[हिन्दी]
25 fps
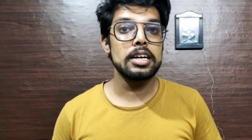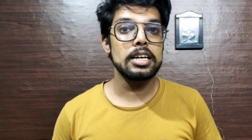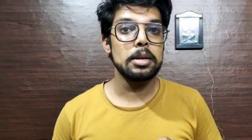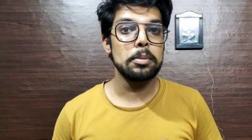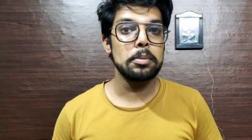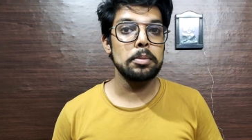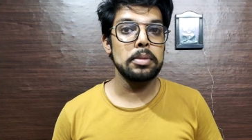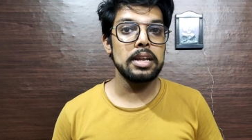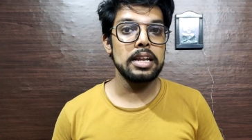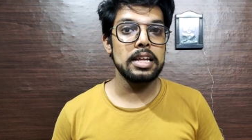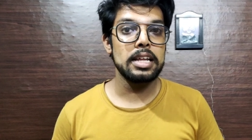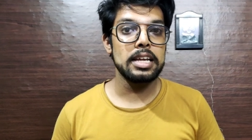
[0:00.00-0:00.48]

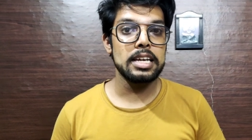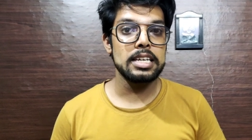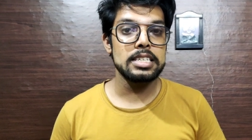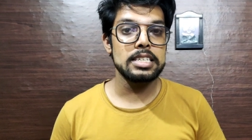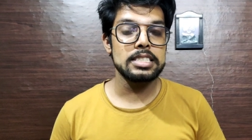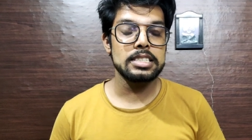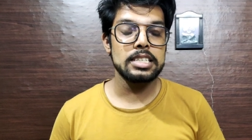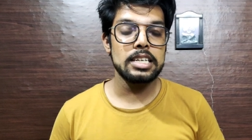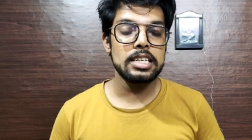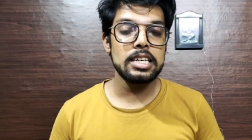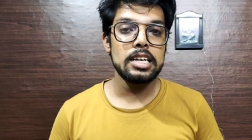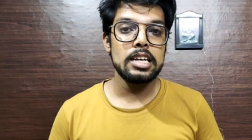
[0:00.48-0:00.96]
डब्बे लेंगे
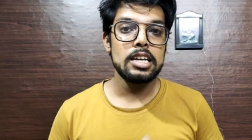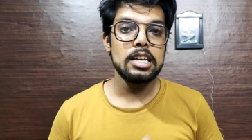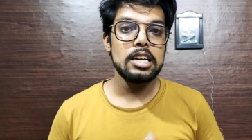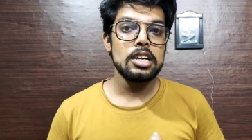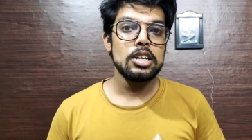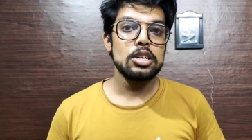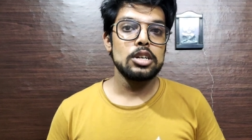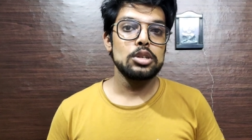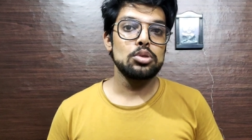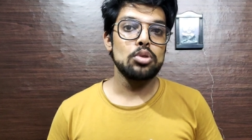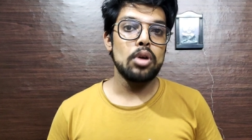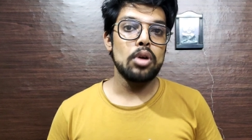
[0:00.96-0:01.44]
इसके
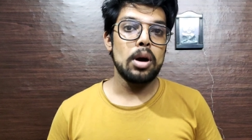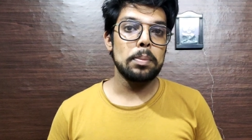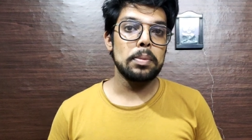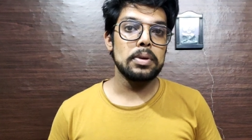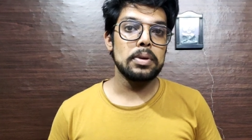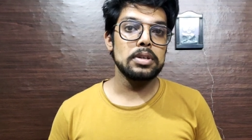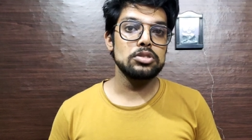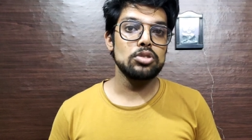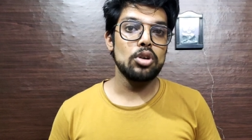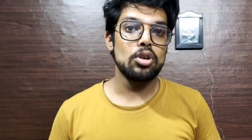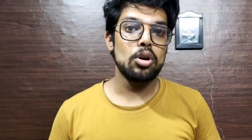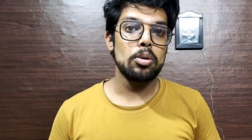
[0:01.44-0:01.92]
तो
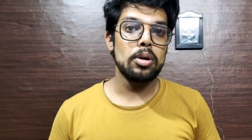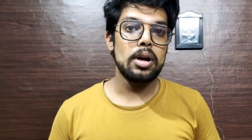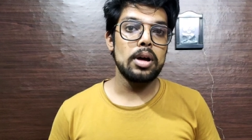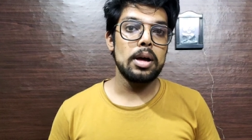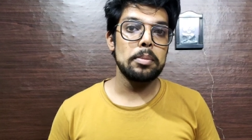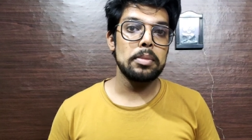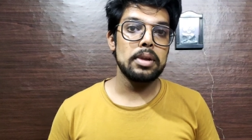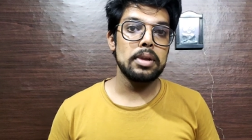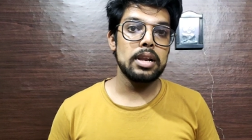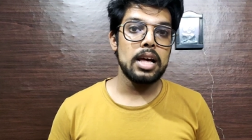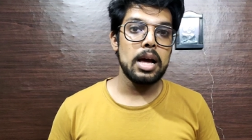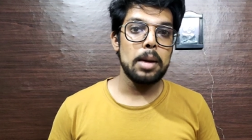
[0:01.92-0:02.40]
आपका सौ
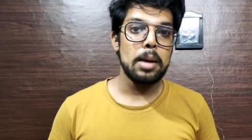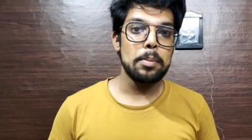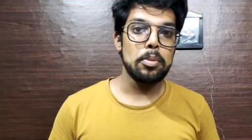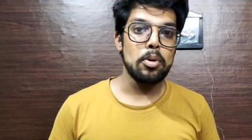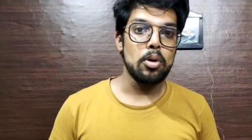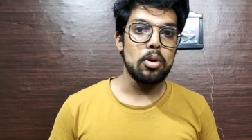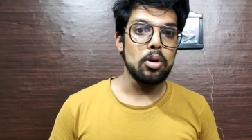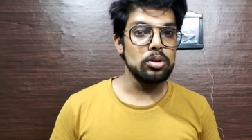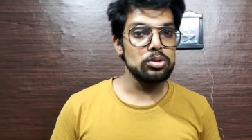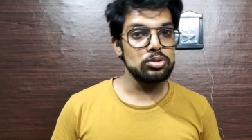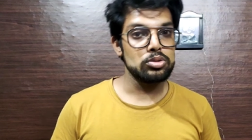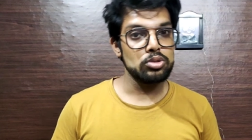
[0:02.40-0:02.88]
एम का
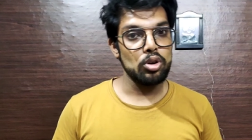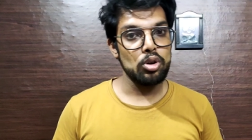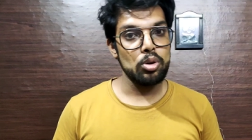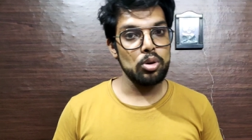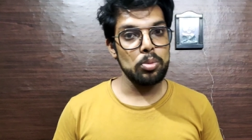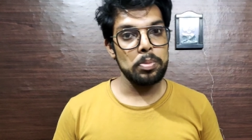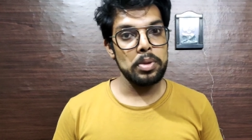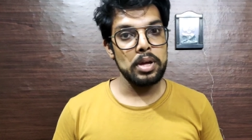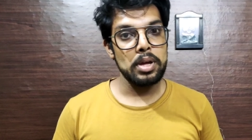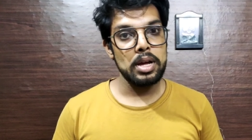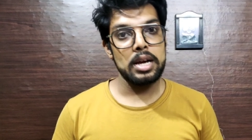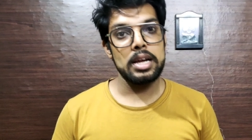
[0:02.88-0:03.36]
अप्रॉक्स सौ
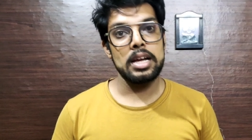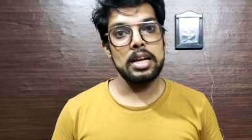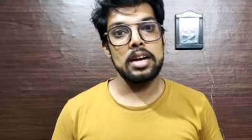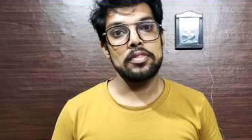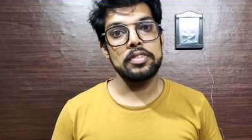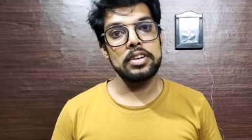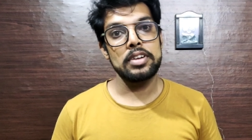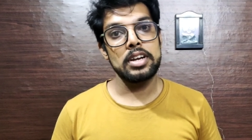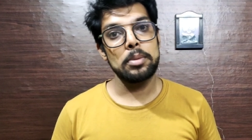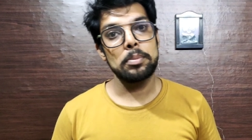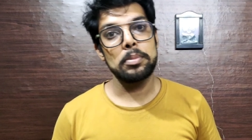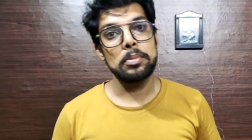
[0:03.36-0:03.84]
रुपया या
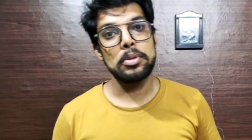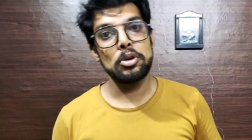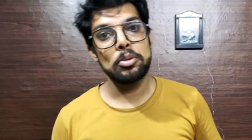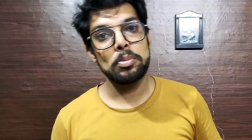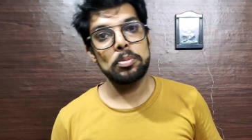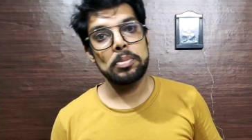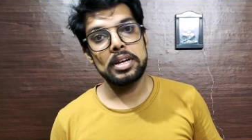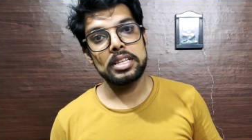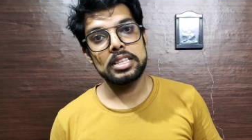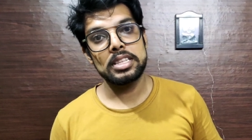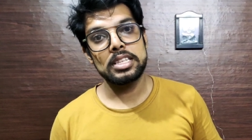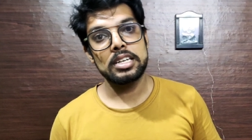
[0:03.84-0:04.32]
फिर नब्बे
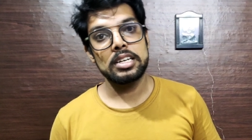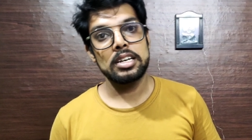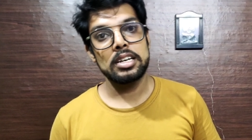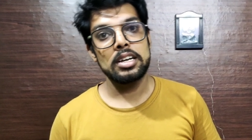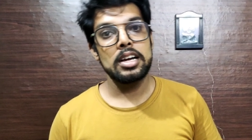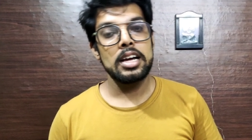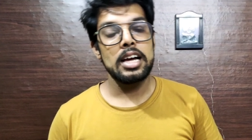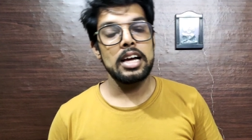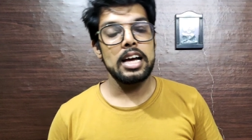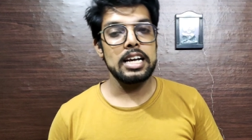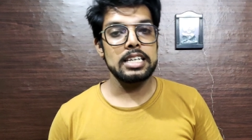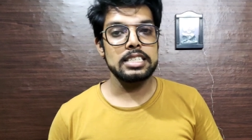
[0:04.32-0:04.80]
रुपया तक
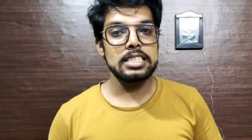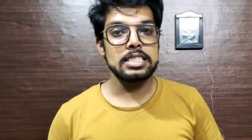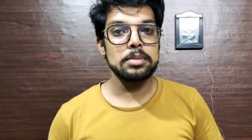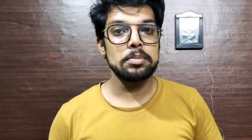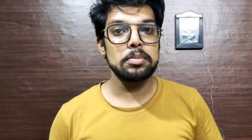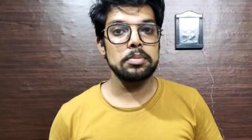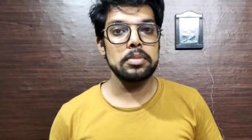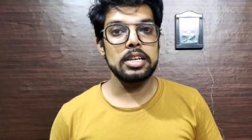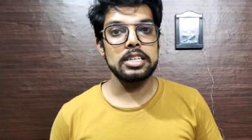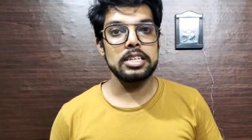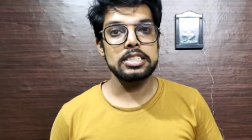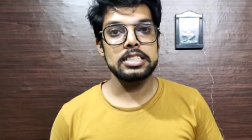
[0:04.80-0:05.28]

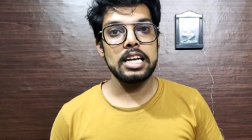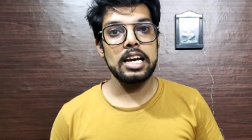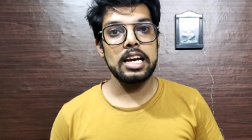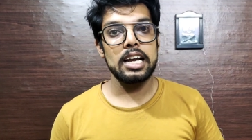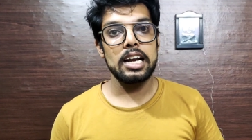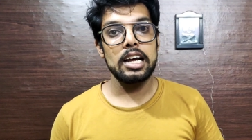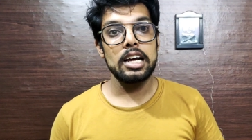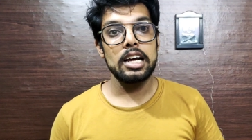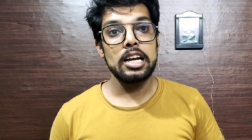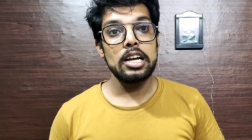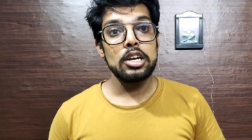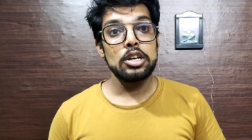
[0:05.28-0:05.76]
ऐसे लग जा
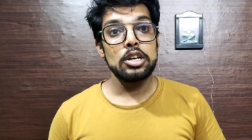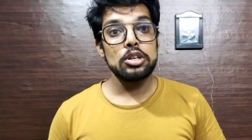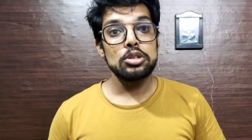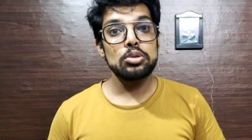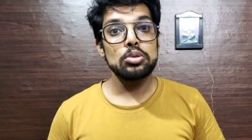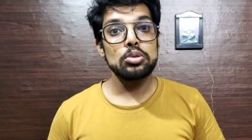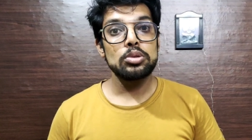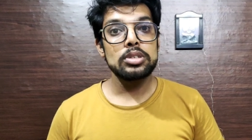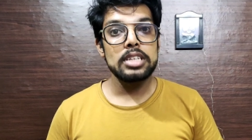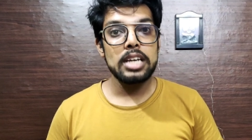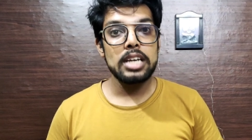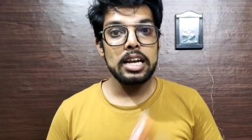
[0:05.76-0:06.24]
रहा
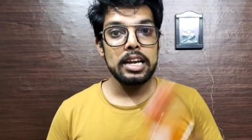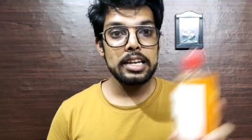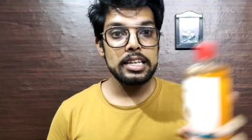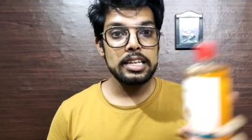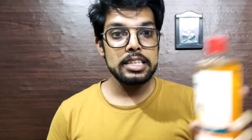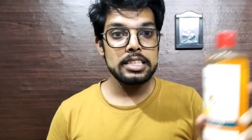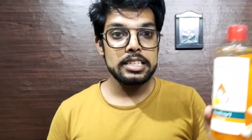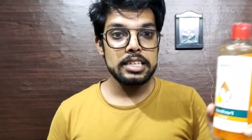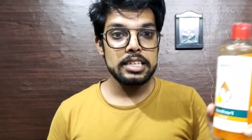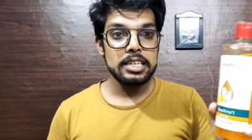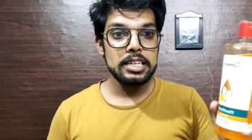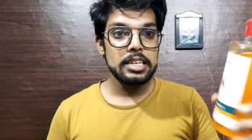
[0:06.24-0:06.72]
तो ये
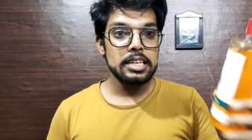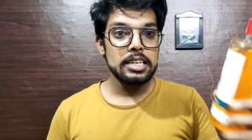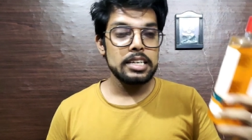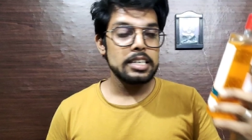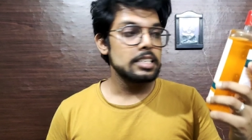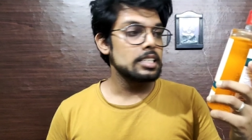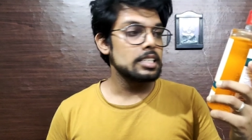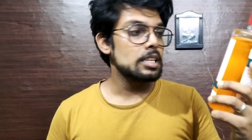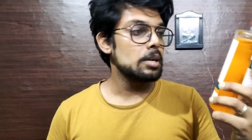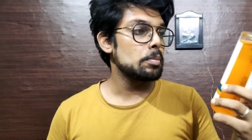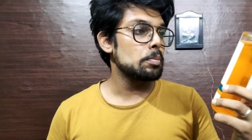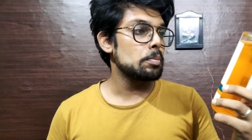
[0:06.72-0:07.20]
लीजिए
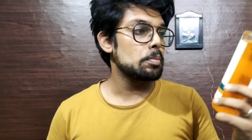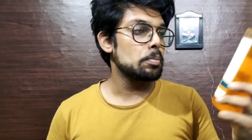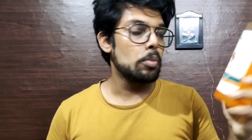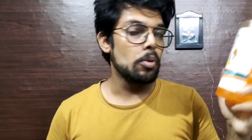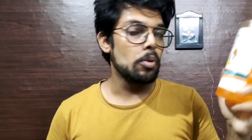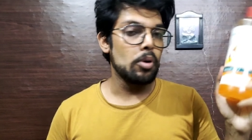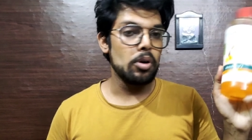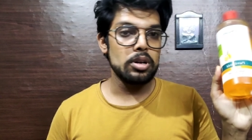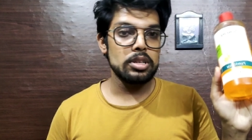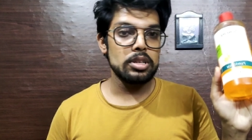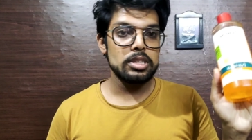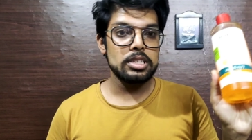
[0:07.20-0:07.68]
ये
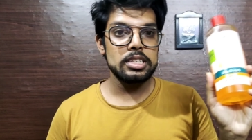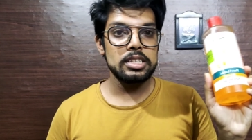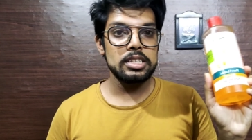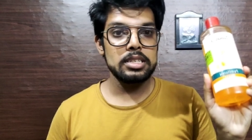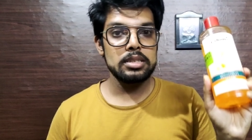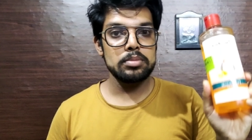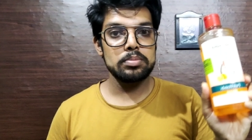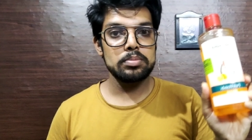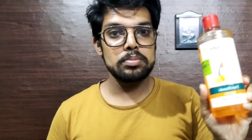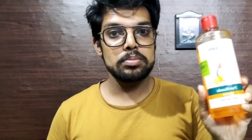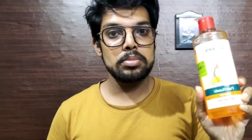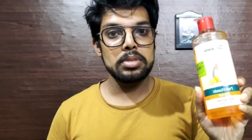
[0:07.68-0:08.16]
बहुत ही
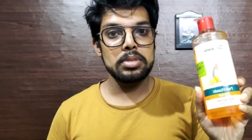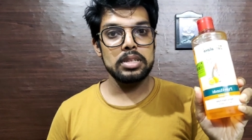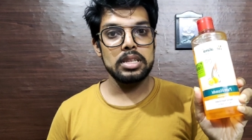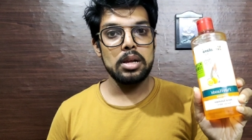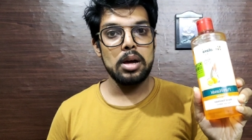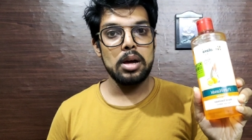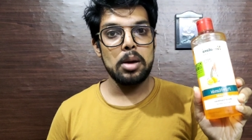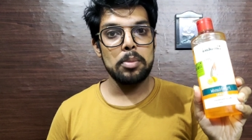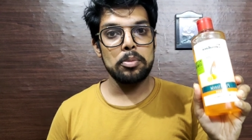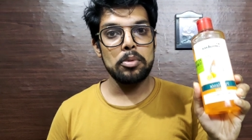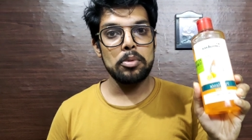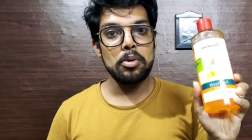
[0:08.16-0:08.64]

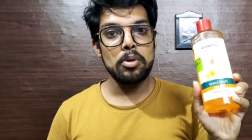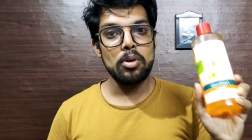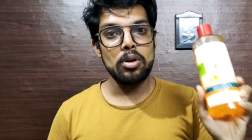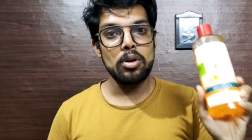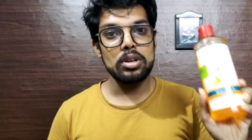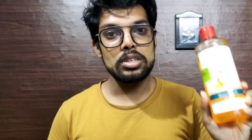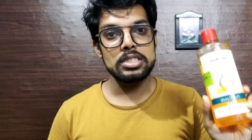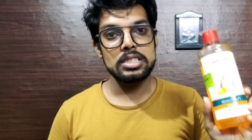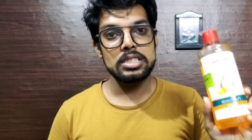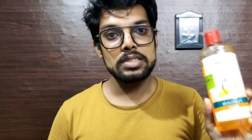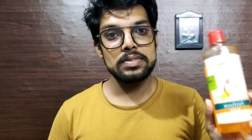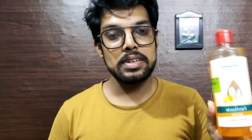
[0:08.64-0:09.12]
मतलब आपको
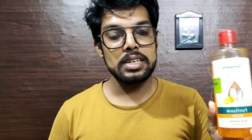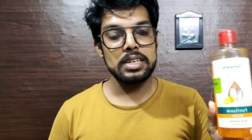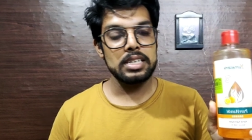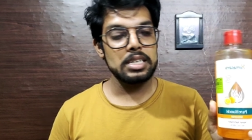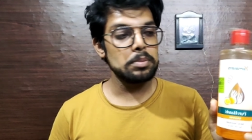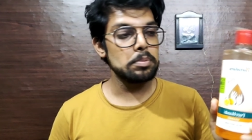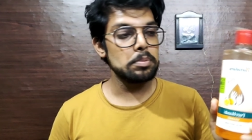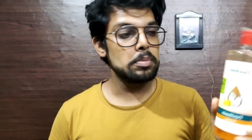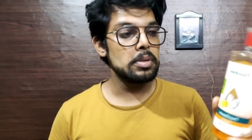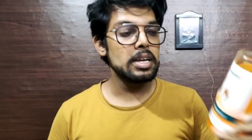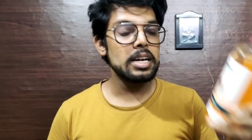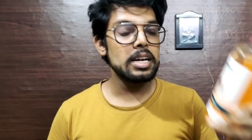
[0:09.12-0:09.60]
कॉस्ट
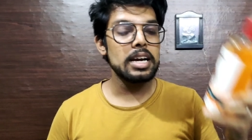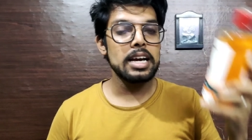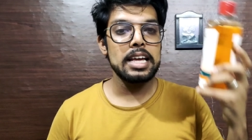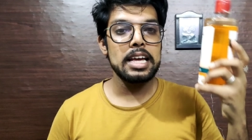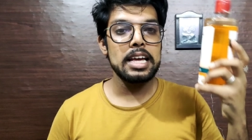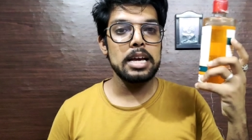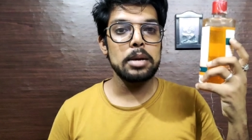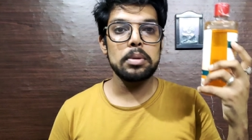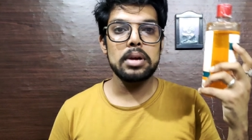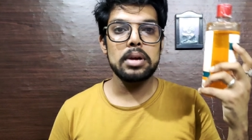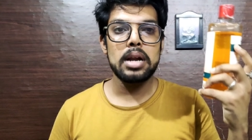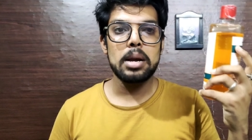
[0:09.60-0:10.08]
इफेक्टिव पड़ेगा
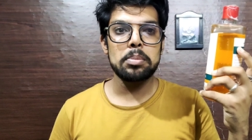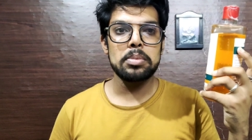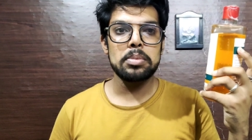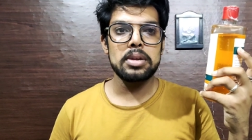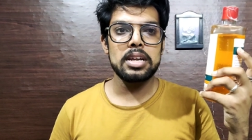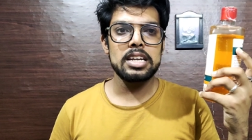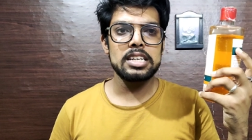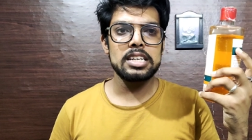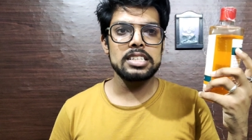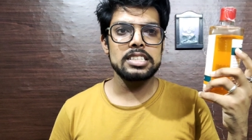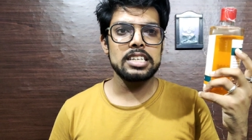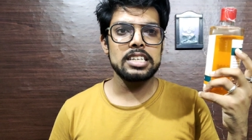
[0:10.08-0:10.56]
एक बार आप
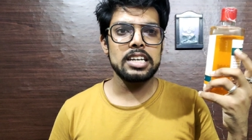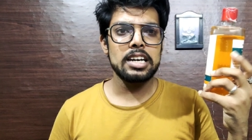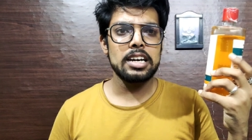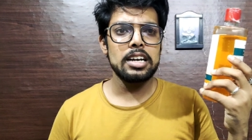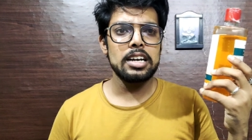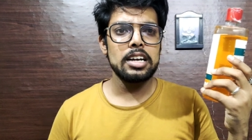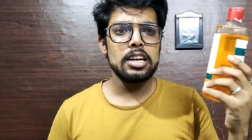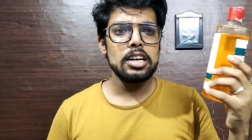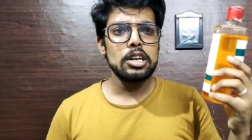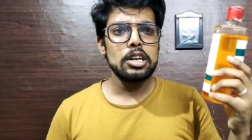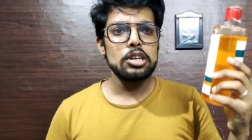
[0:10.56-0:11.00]
ले लीजिएगा